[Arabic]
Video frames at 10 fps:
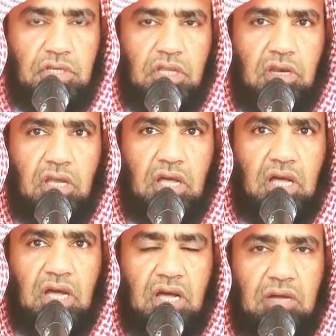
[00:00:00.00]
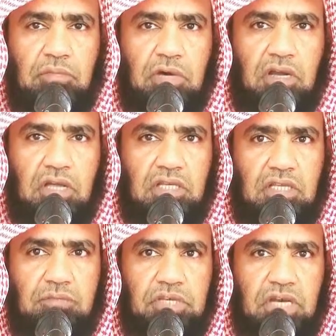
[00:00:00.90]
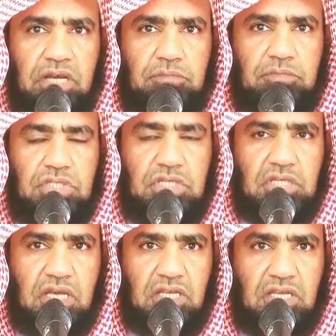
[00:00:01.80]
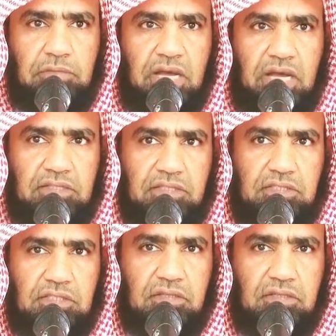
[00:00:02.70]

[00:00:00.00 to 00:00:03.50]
ان الله امرني بخمس كلمات